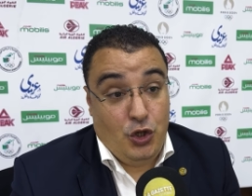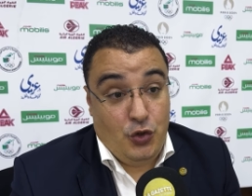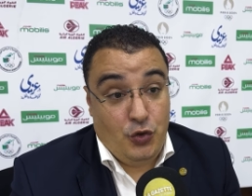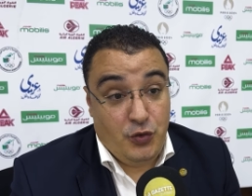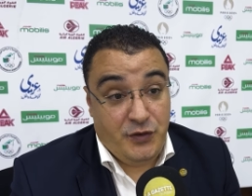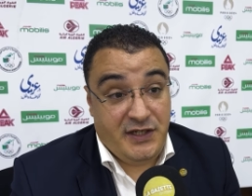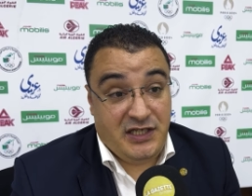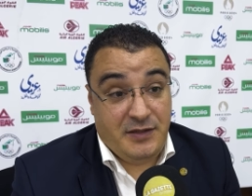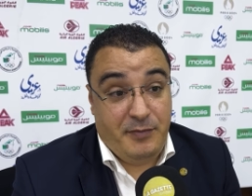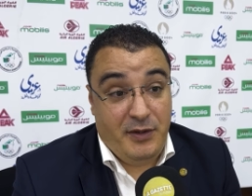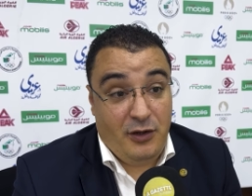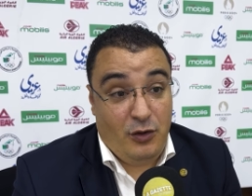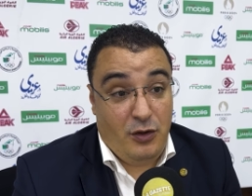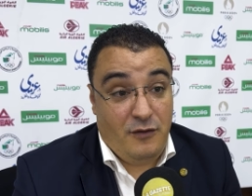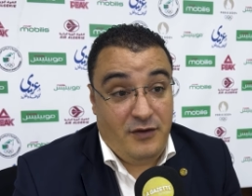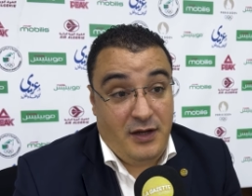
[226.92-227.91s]
nous
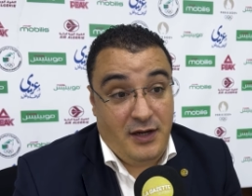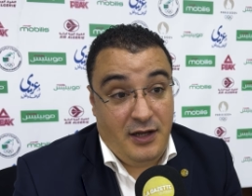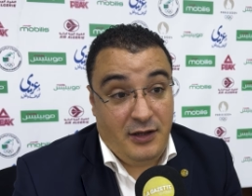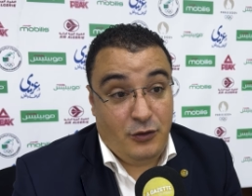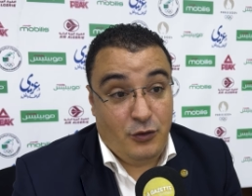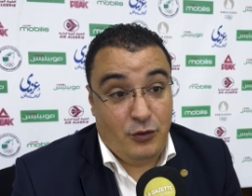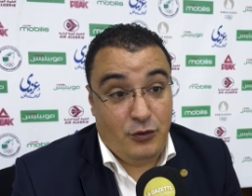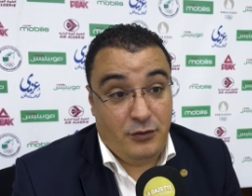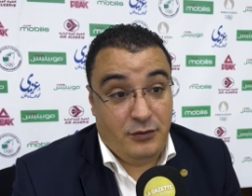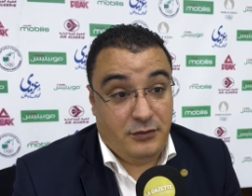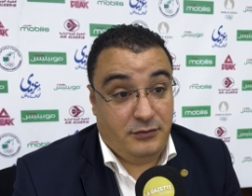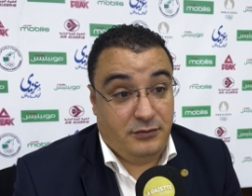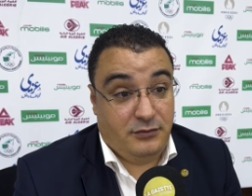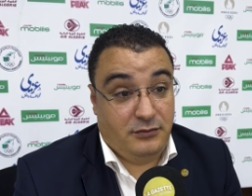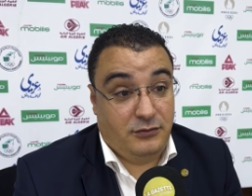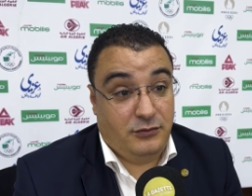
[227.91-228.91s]
espérons voilà que
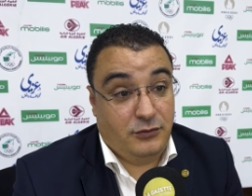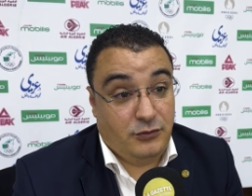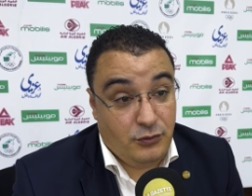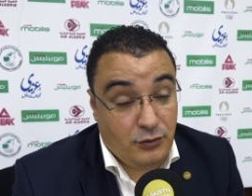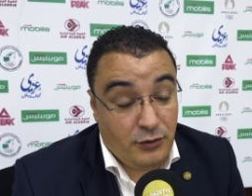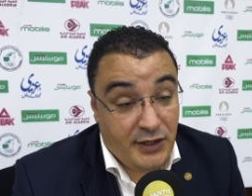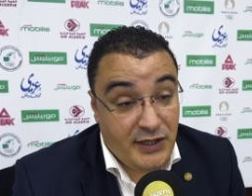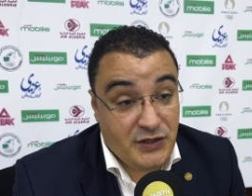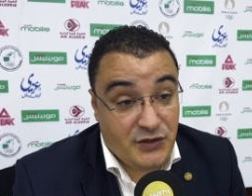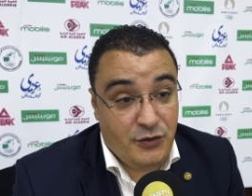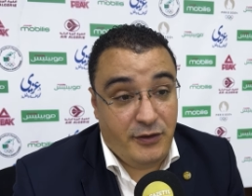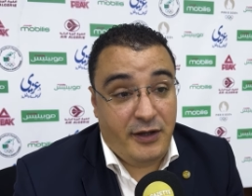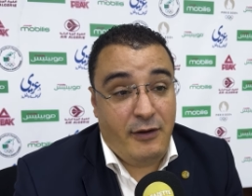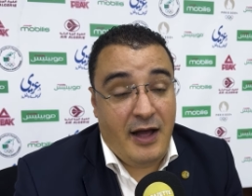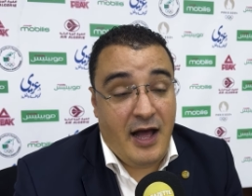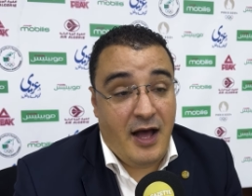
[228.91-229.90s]
nous
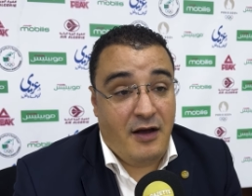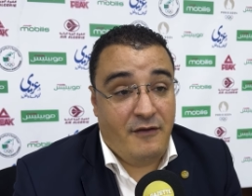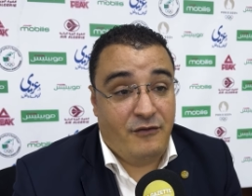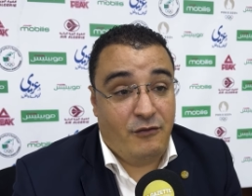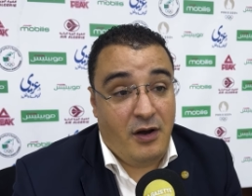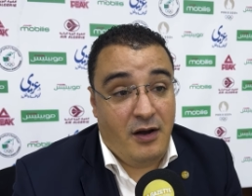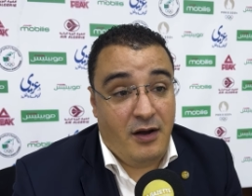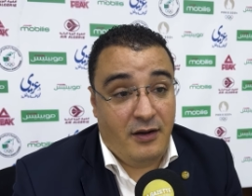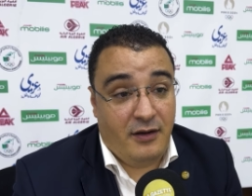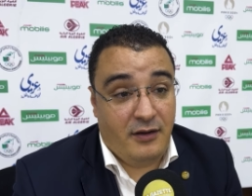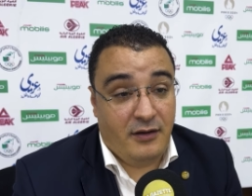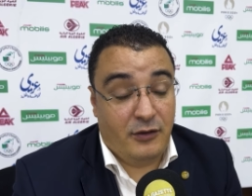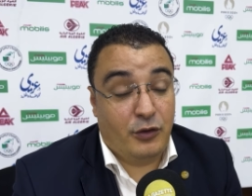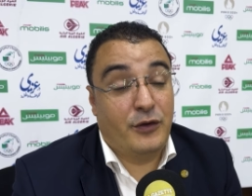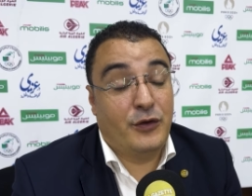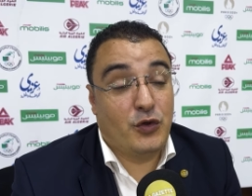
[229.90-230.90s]
réussirons à avoir, euh,
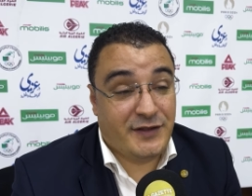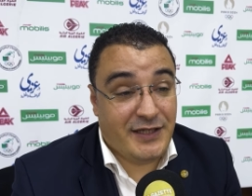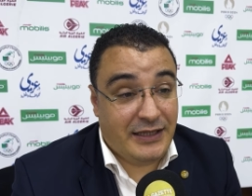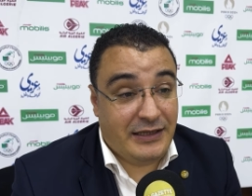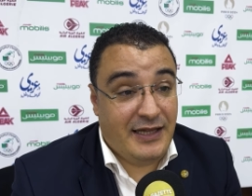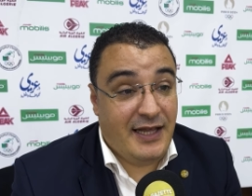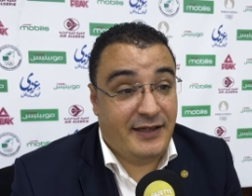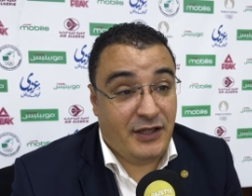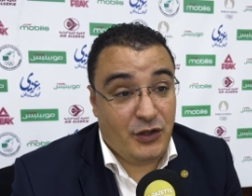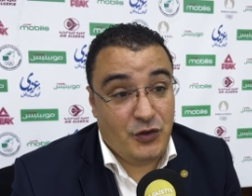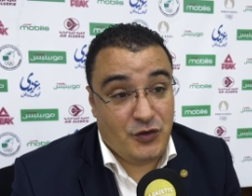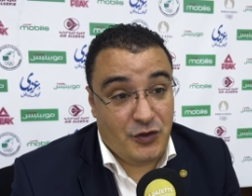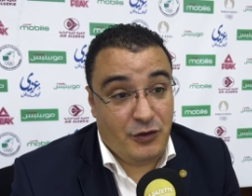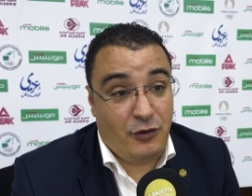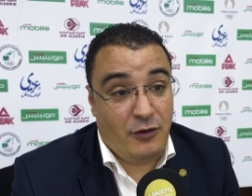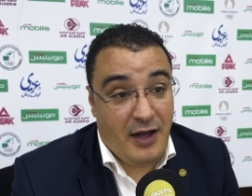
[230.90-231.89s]
que nos athlètes
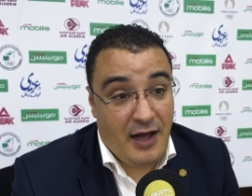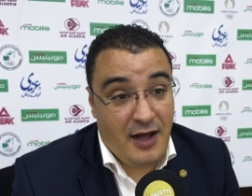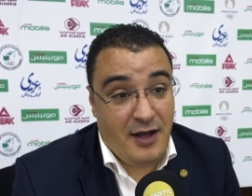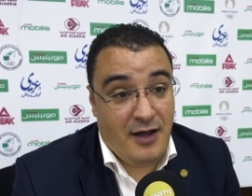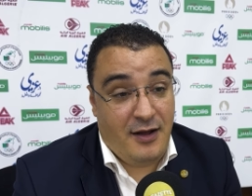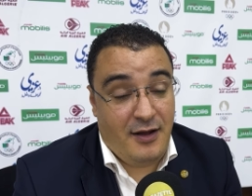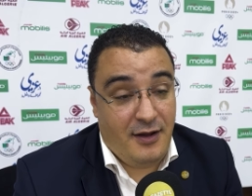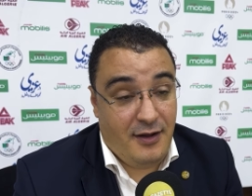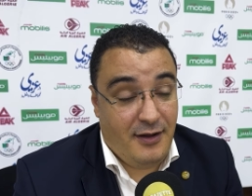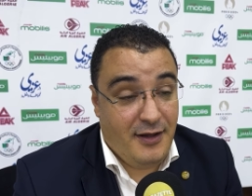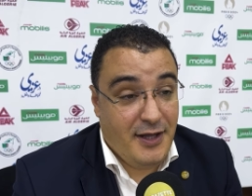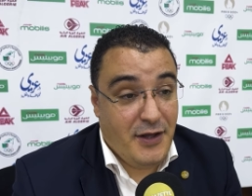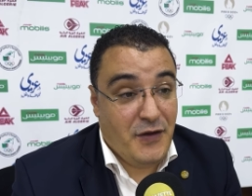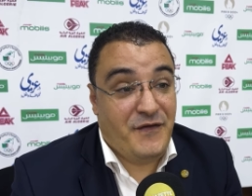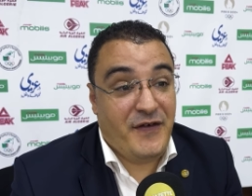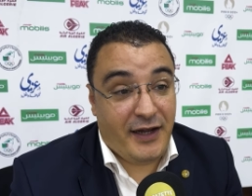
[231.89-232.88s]
réussiront à
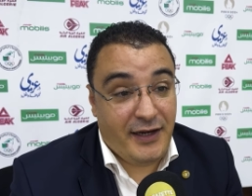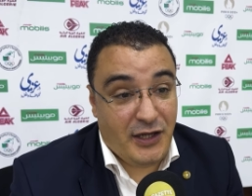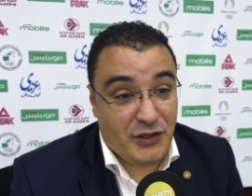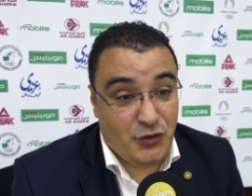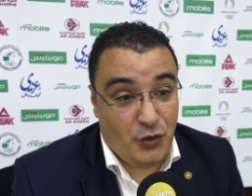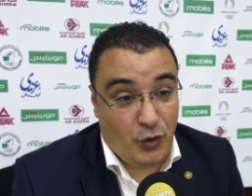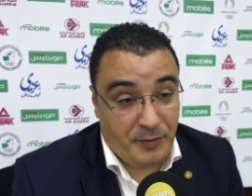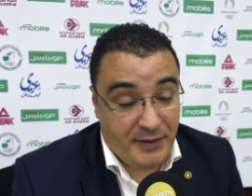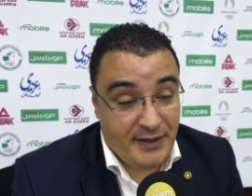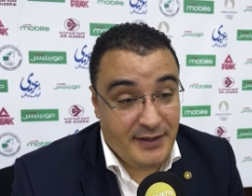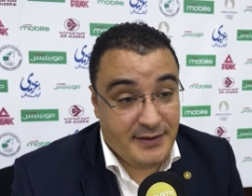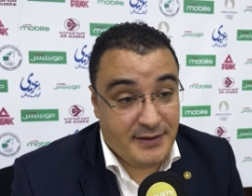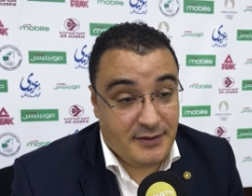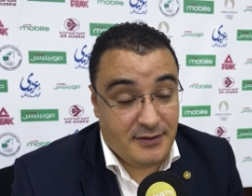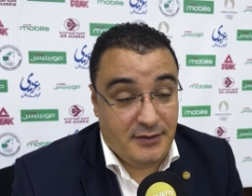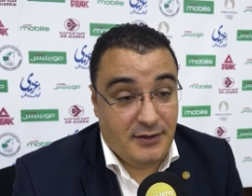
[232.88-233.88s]
faire la
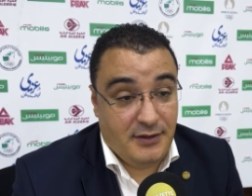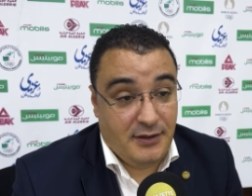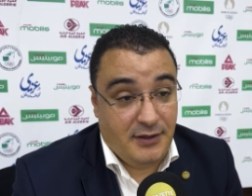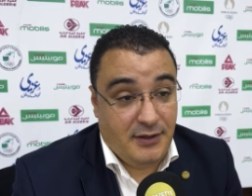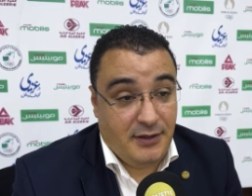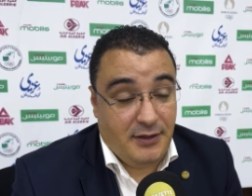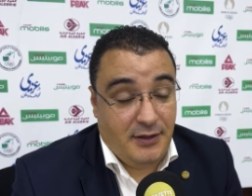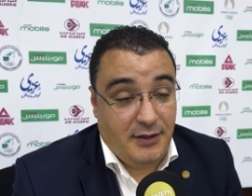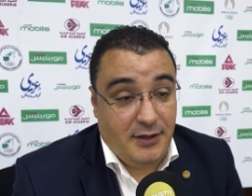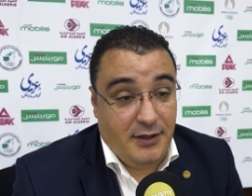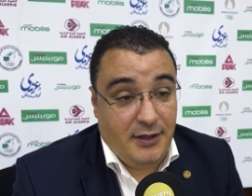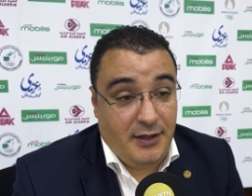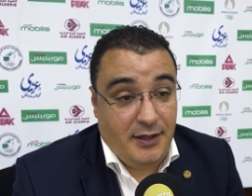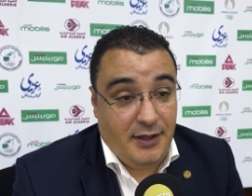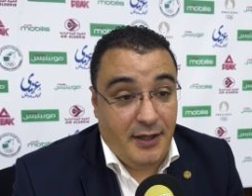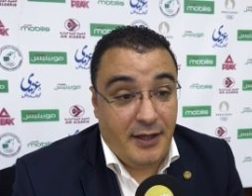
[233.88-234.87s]
surprise
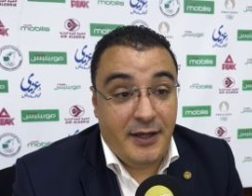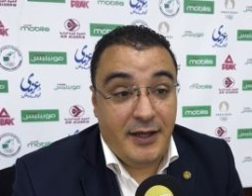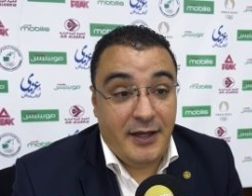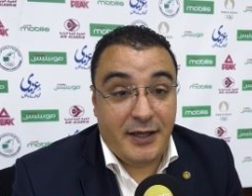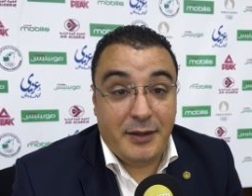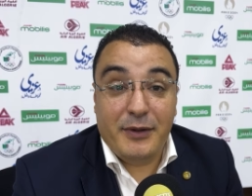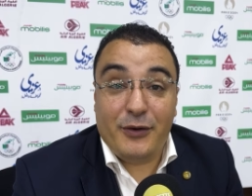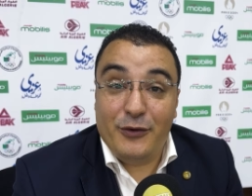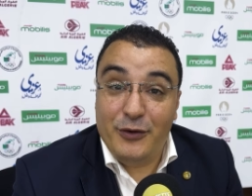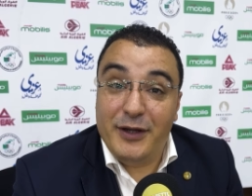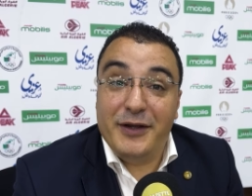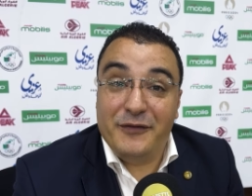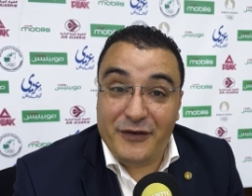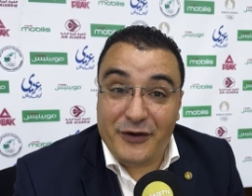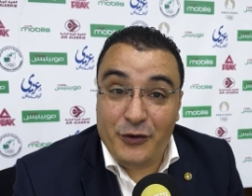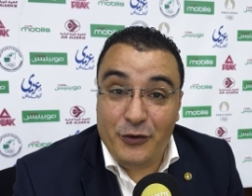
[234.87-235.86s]
et
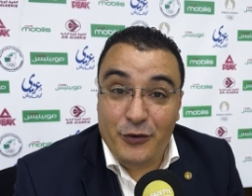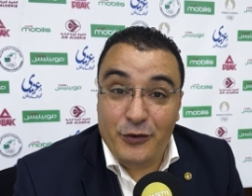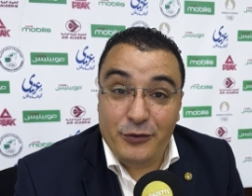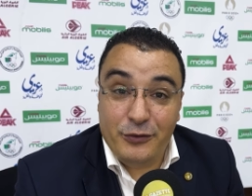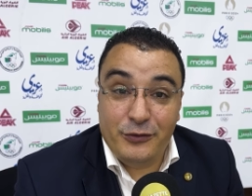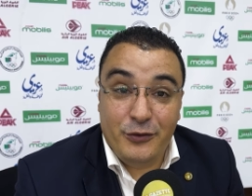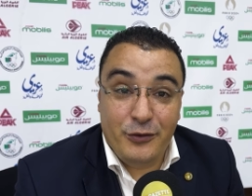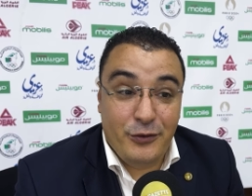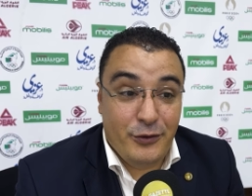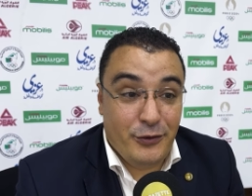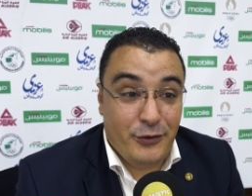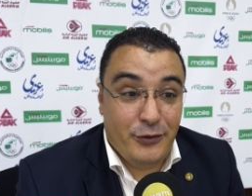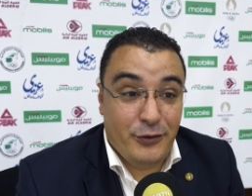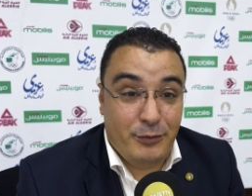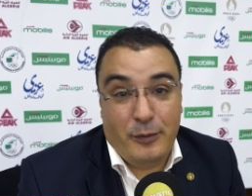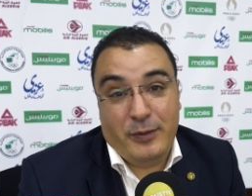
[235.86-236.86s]
que tout
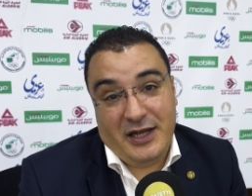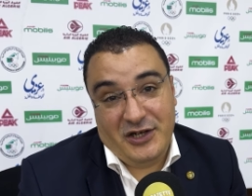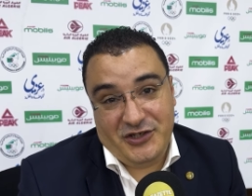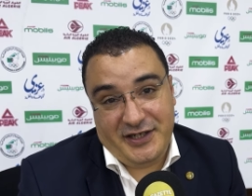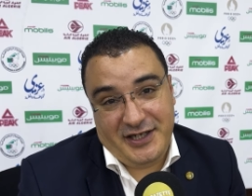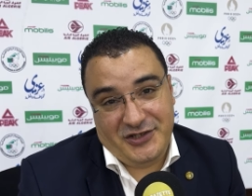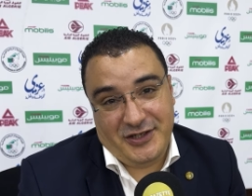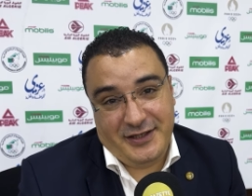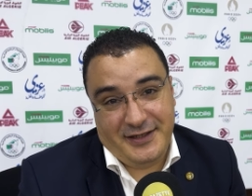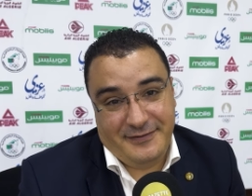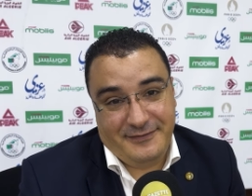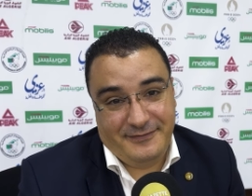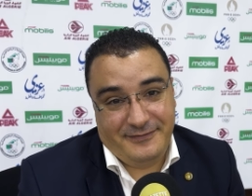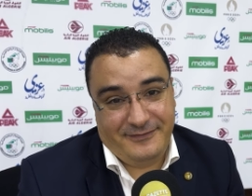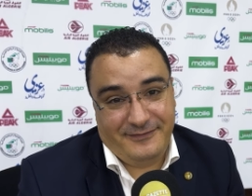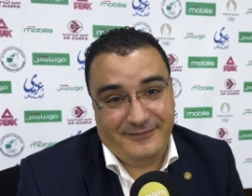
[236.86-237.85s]
le peuple algérien, Inch'Allah.
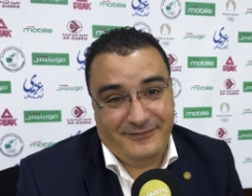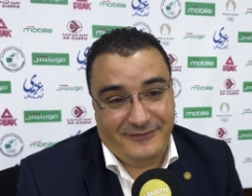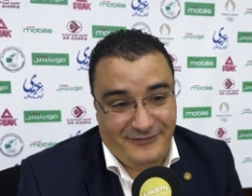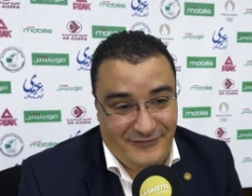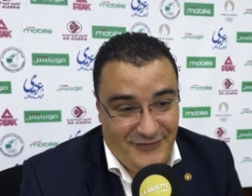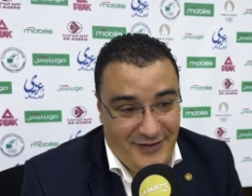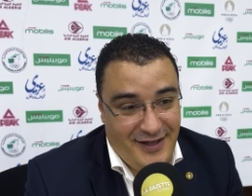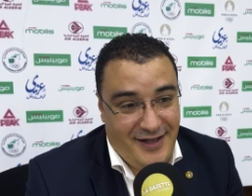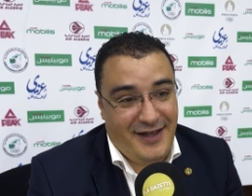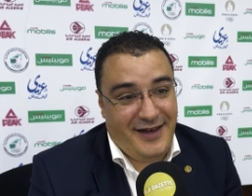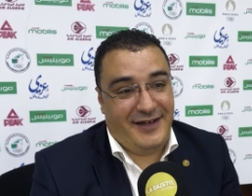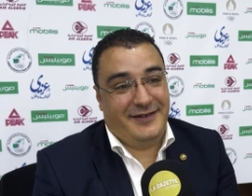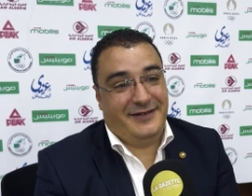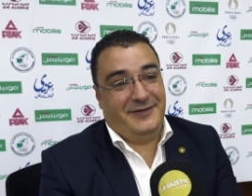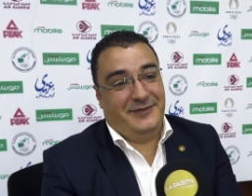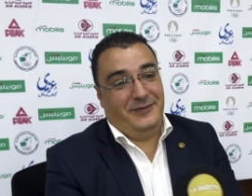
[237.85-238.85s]
Inch'Allah, merci. Voilà.